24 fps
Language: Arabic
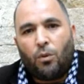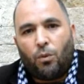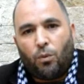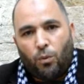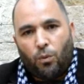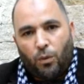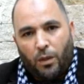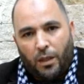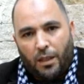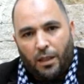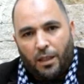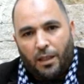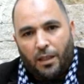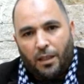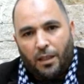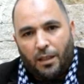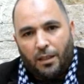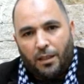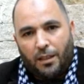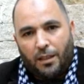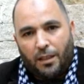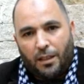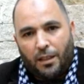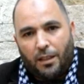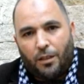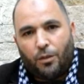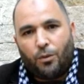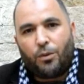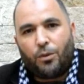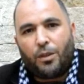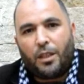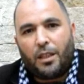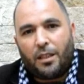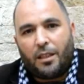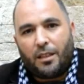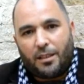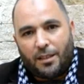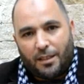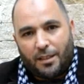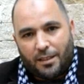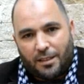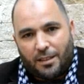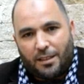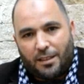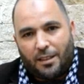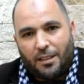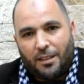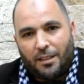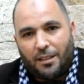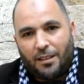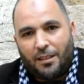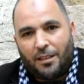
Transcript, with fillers: وإلى هنا نصل